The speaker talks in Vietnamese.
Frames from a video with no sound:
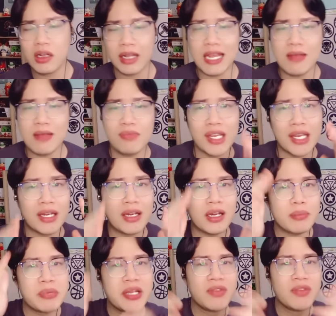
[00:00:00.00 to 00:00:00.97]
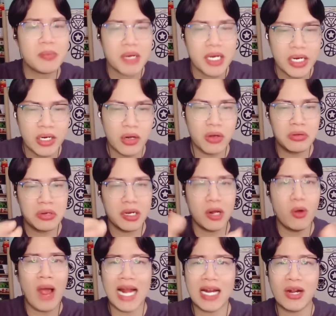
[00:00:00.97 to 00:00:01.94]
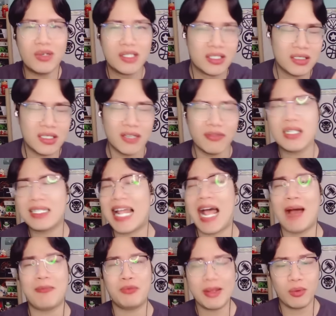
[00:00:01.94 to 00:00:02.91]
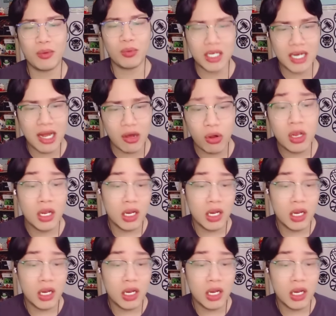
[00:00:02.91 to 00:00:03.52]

em chỉ thích bbb thôi nấu ăn nấu nướng gì phức tạp em không thích đâu